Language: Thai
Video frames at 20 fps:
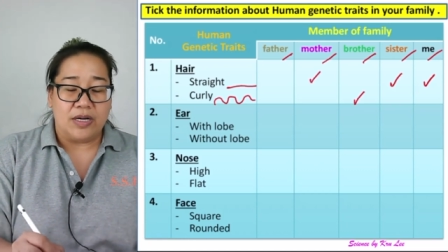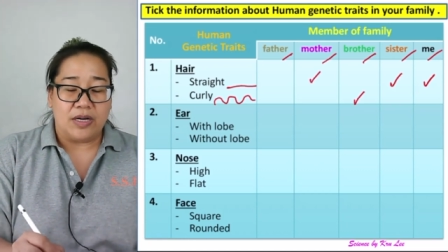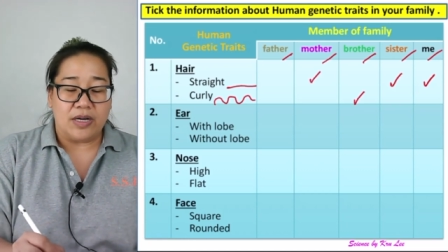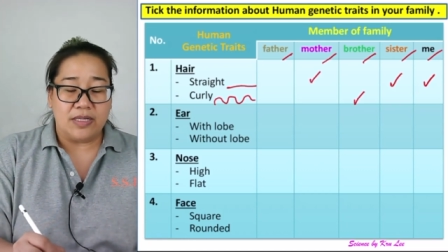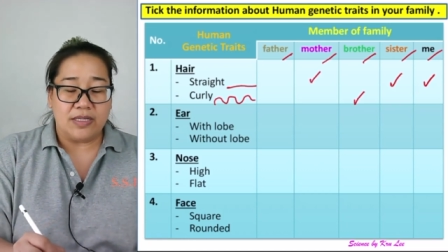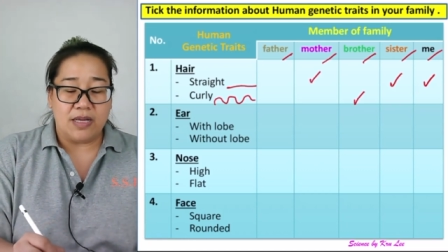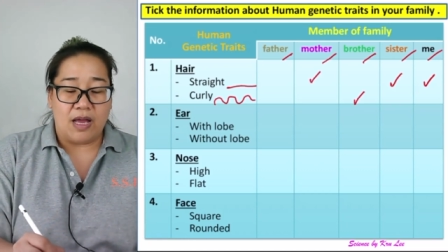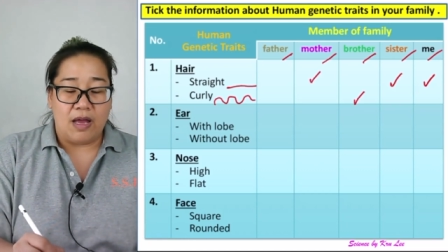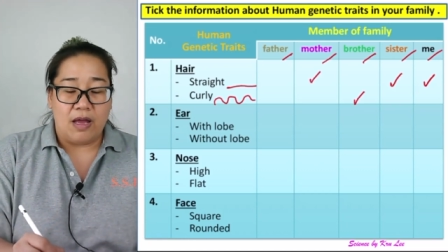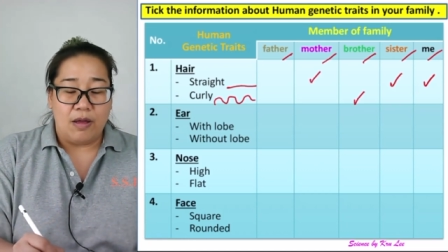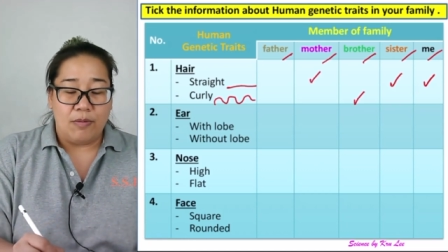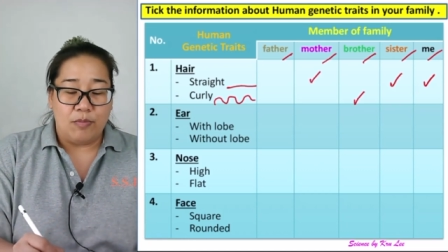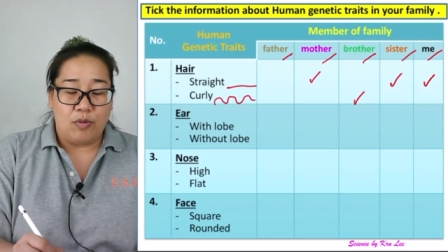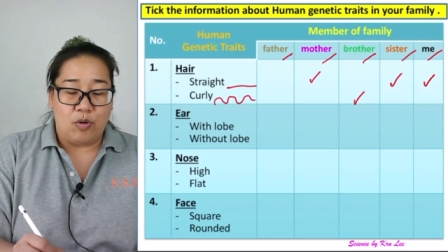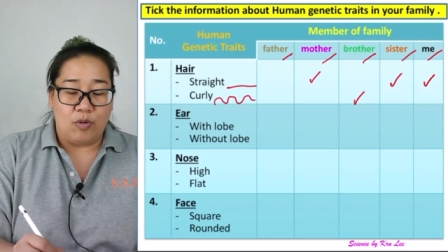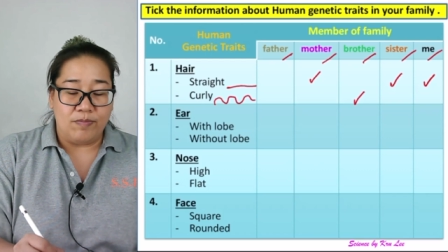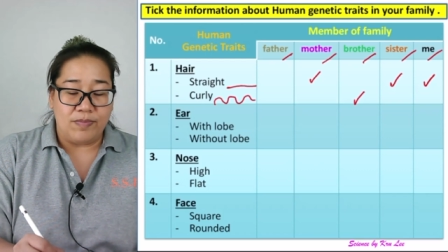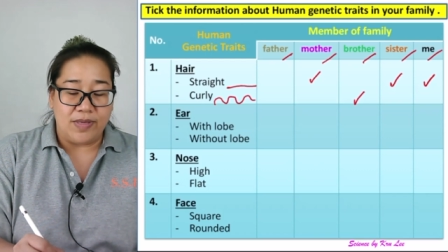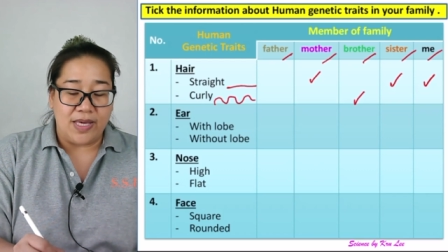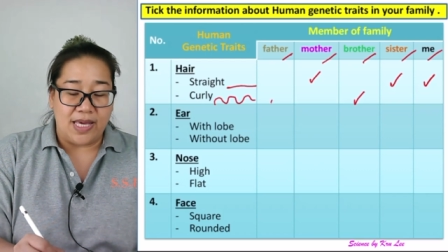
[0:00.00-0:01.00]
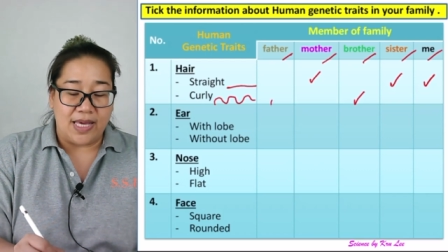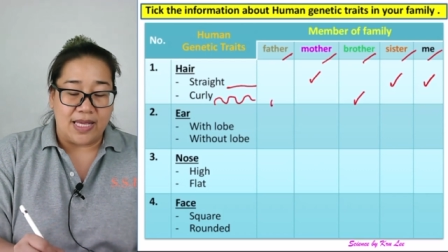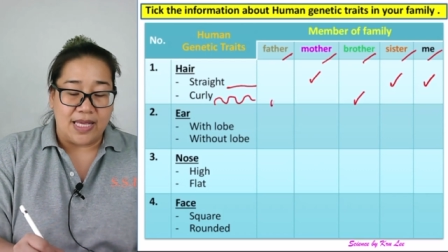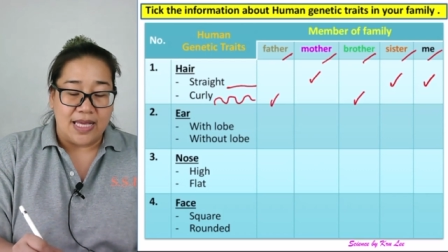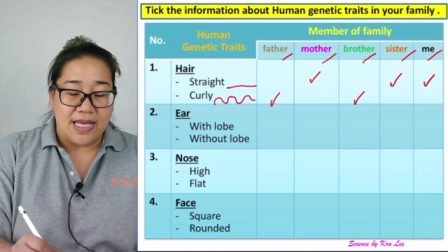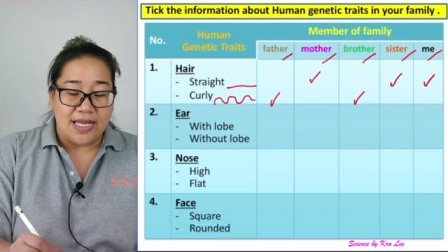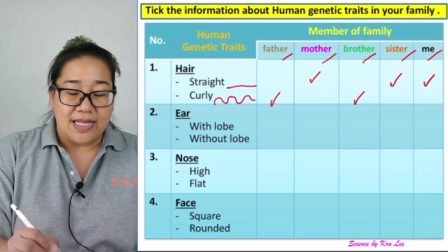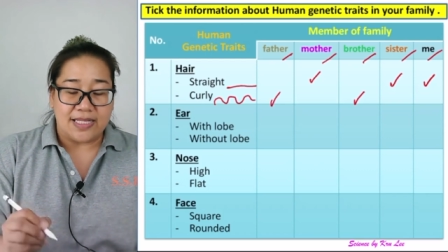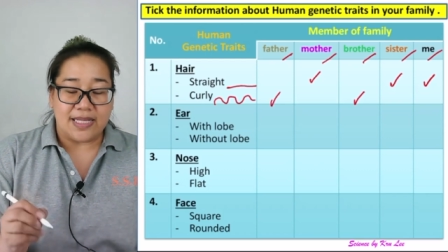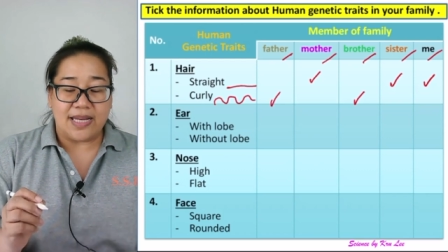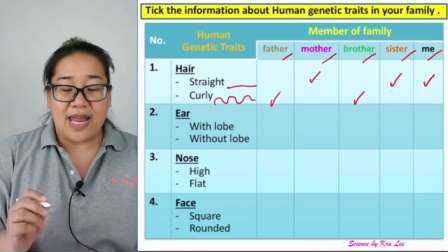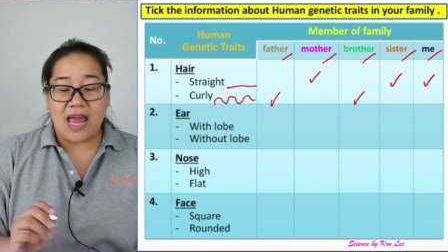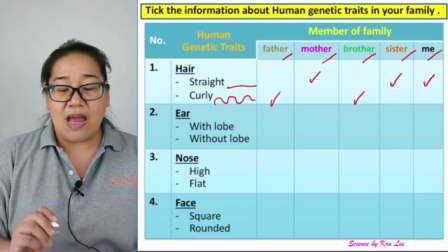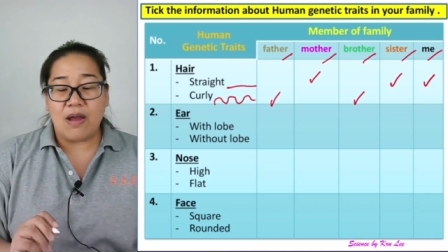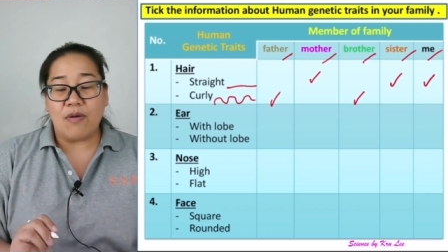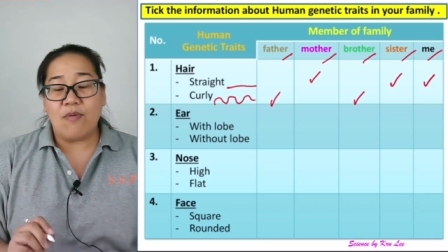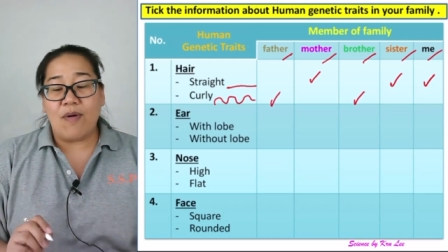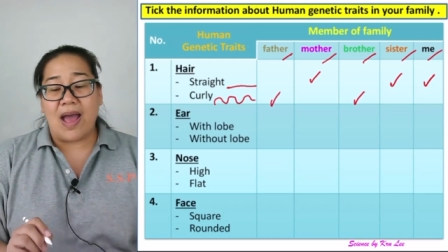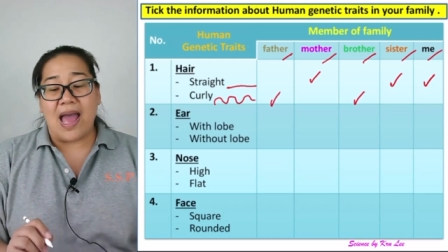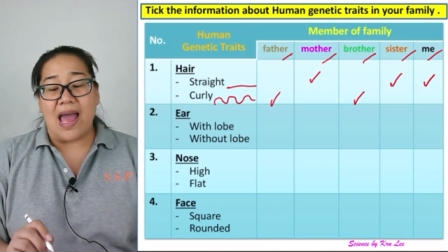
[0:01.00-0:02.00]
ก็จะผมหยิก แสดง
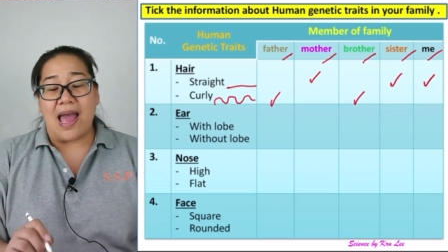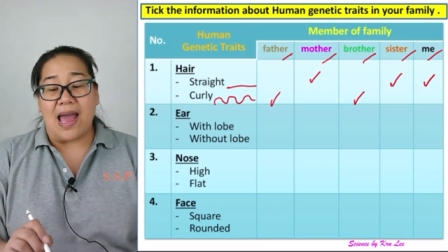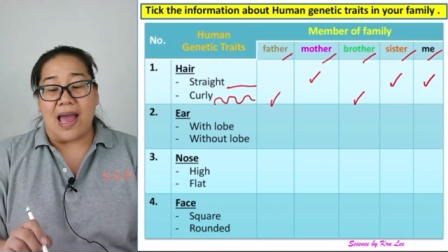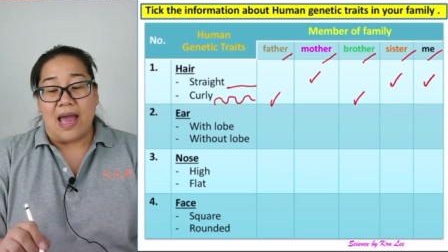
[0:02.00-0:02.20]
ว่า